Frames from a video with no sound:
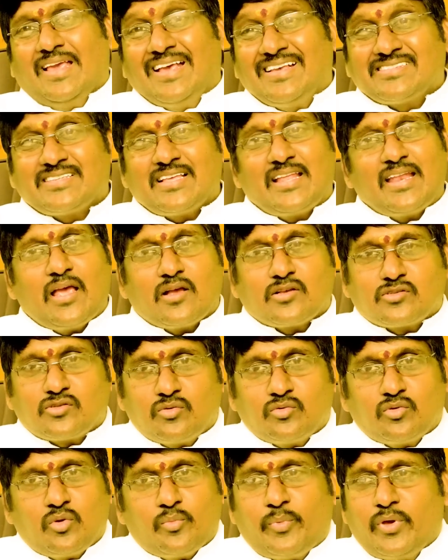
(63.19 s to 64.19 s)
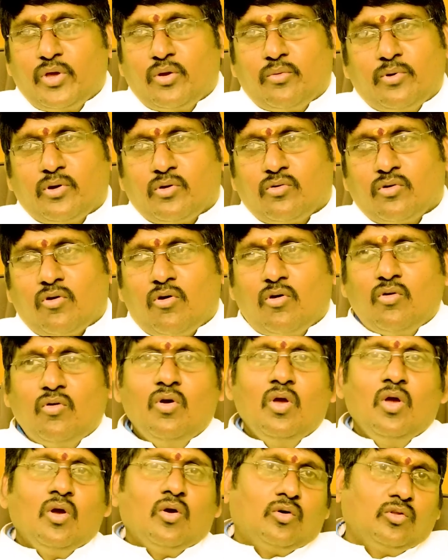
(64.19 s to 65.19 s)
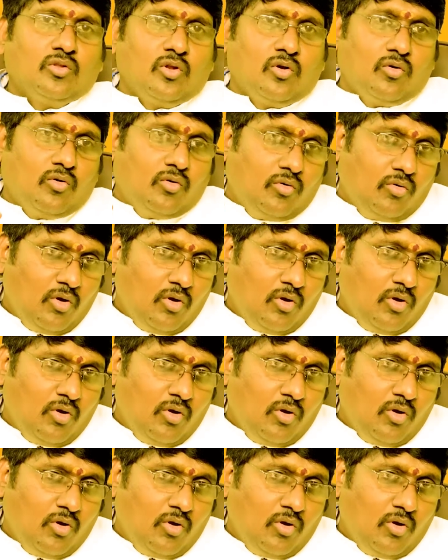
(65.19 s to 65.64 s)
ఎస్ అనే అక్షరంతో పేరు పెట్టుకున్నవారు కొందరు